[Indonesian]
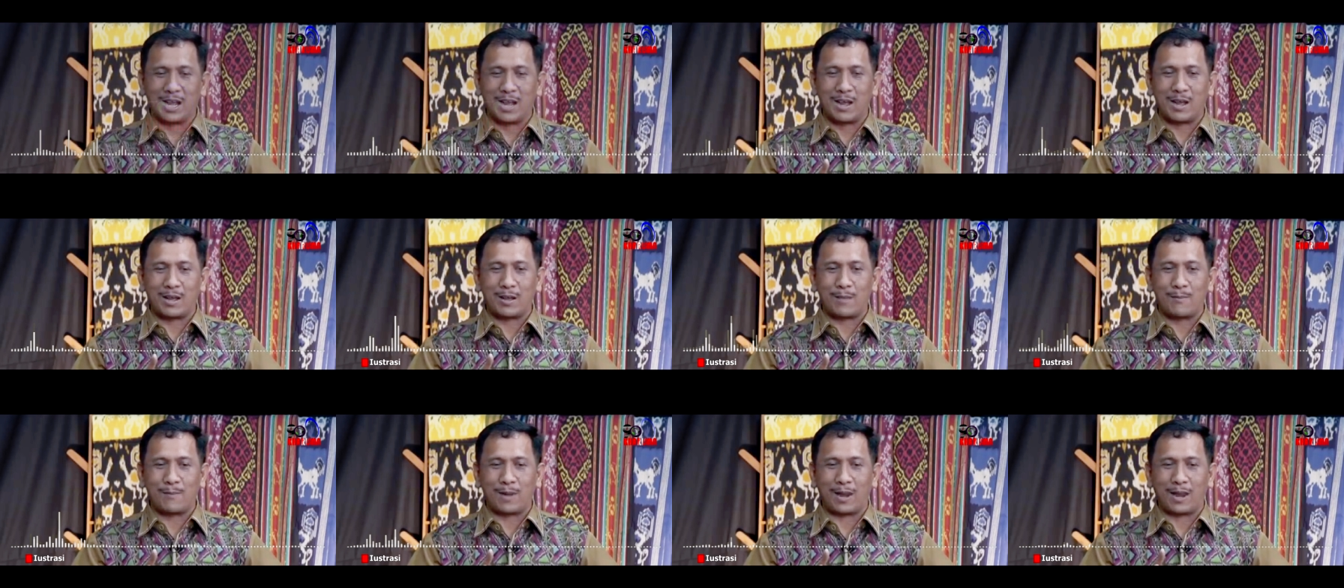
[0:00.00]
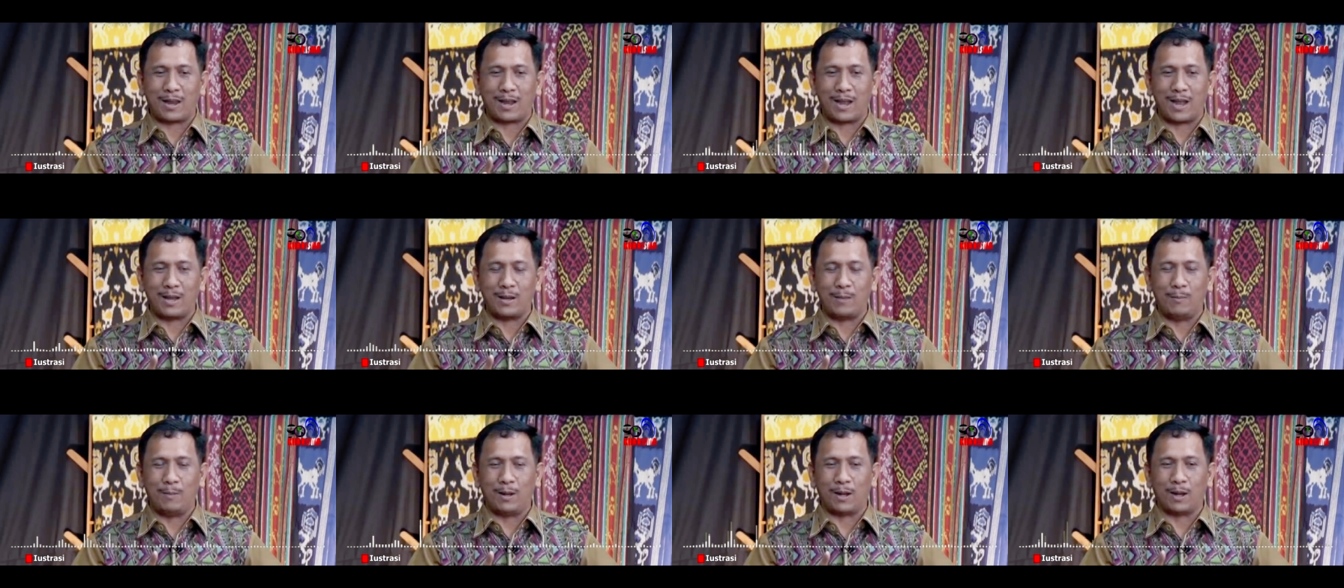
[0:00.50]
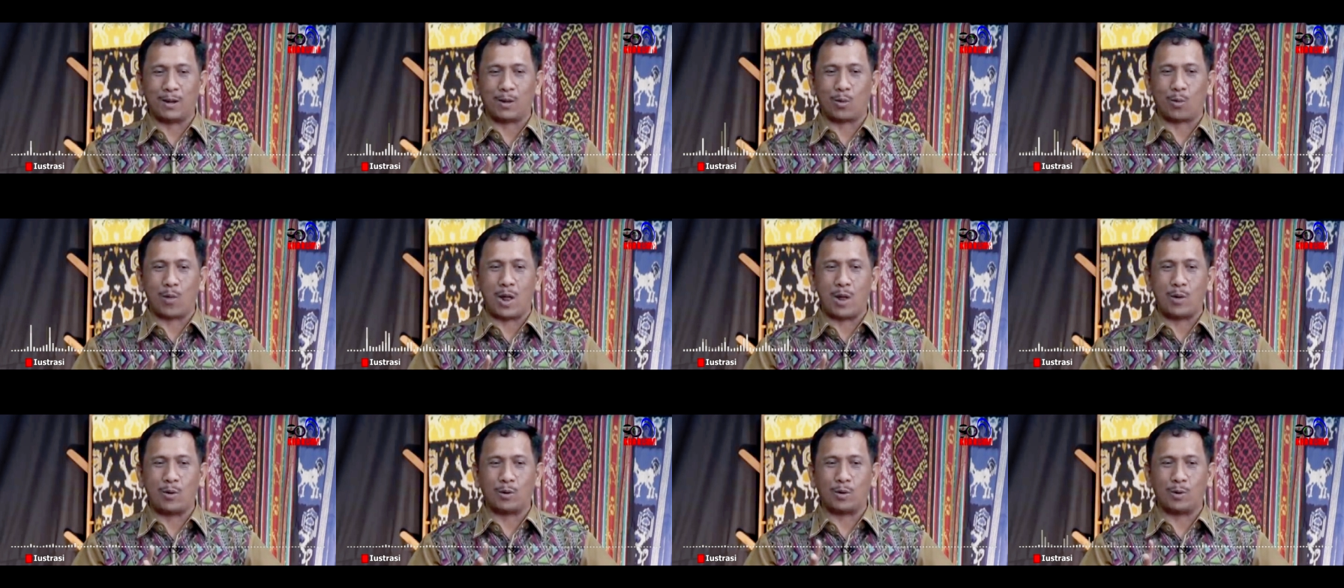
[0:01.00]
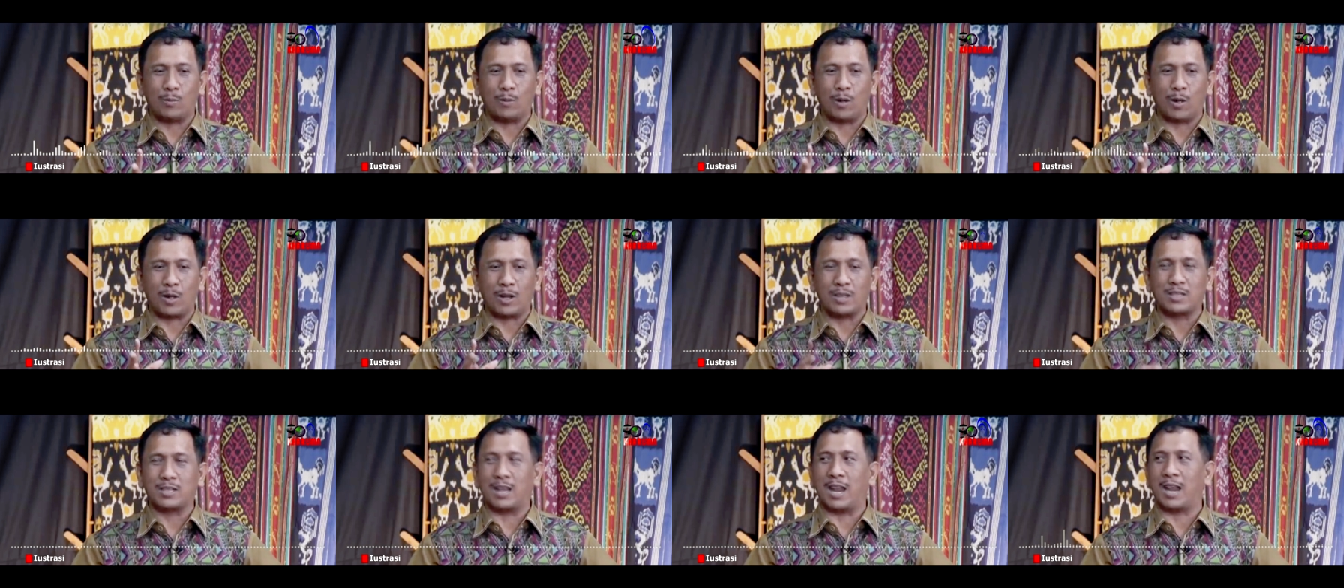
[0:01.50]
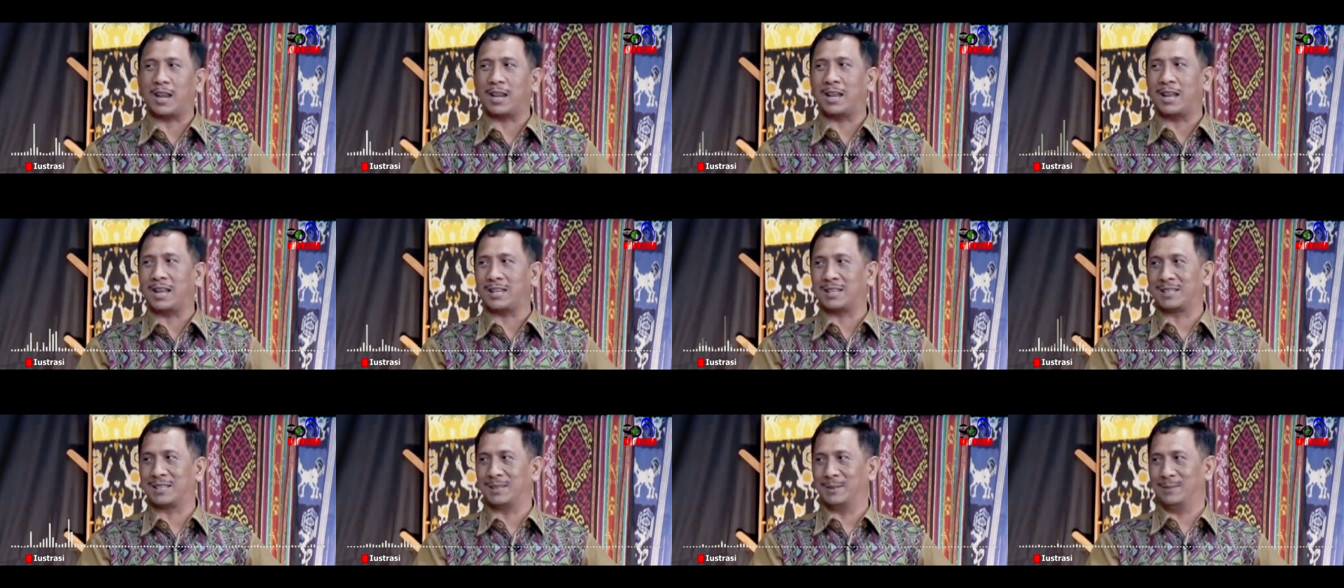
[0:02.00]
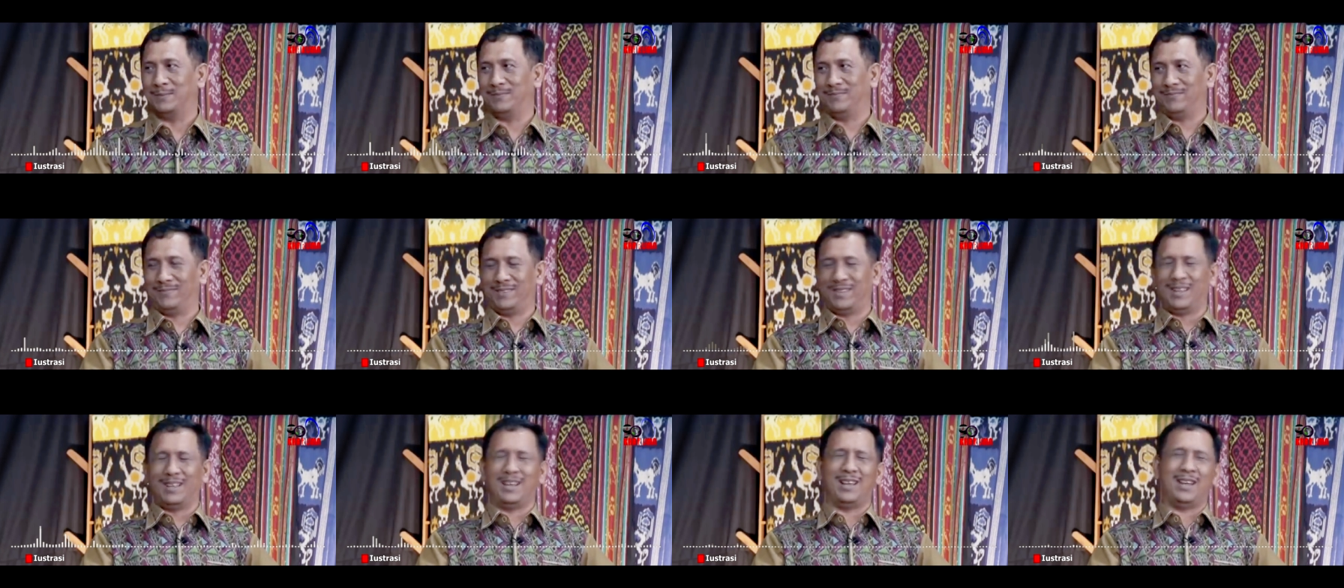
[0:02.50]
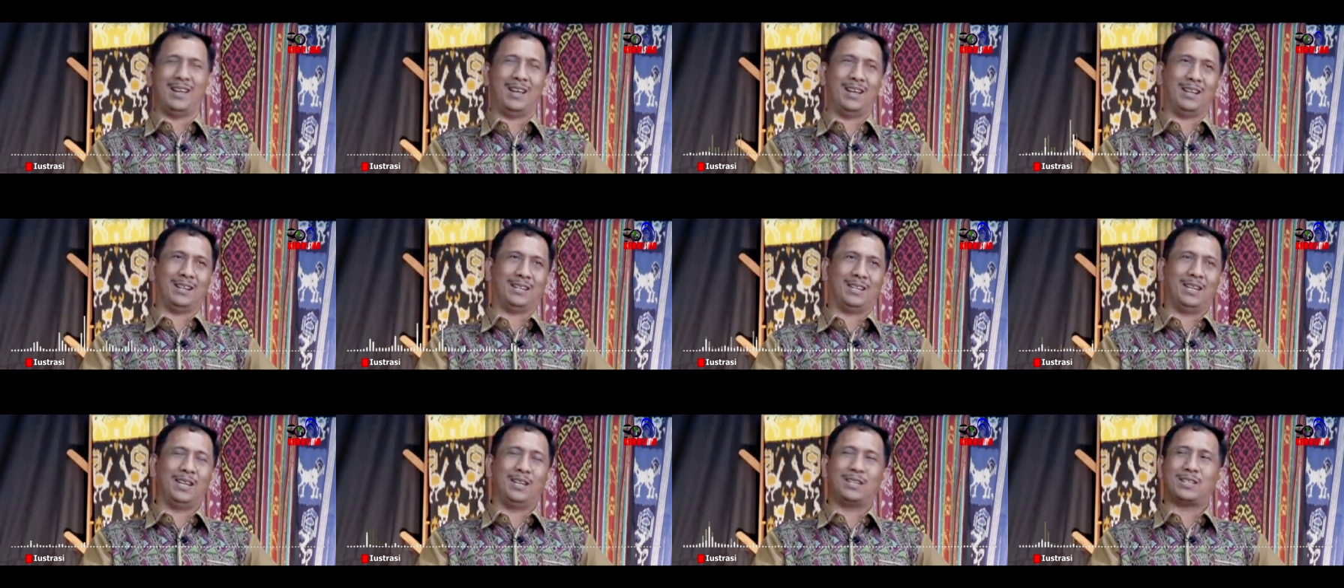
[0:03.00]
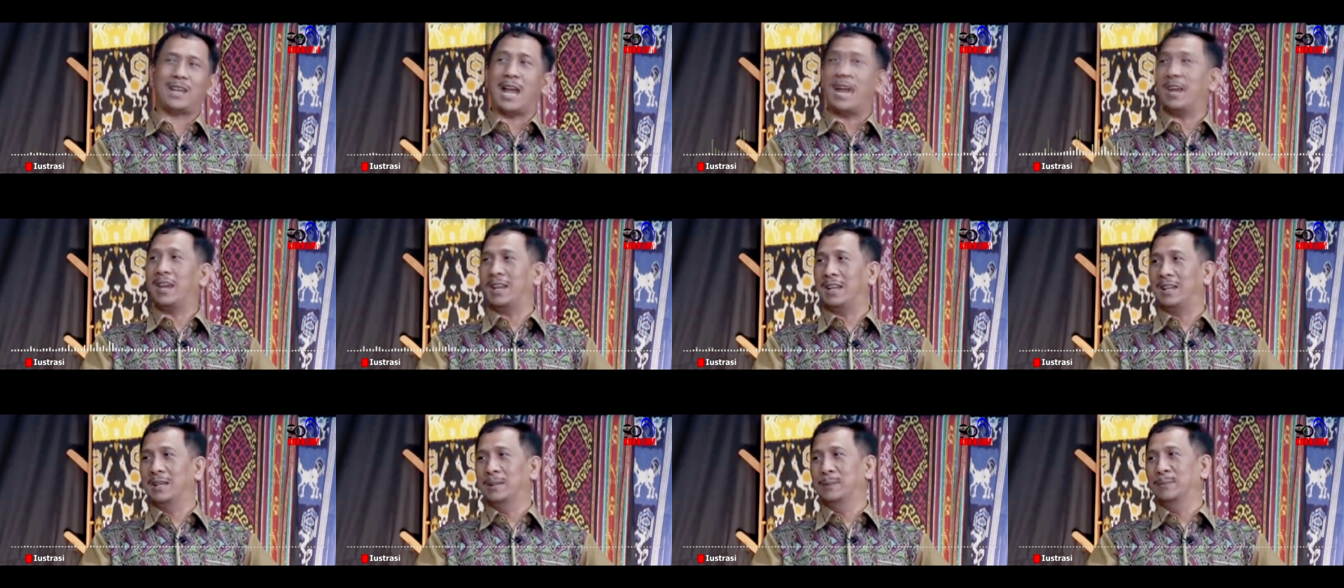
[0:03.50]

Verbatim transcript: kader Partai Demokrat Igede Pasek Suardika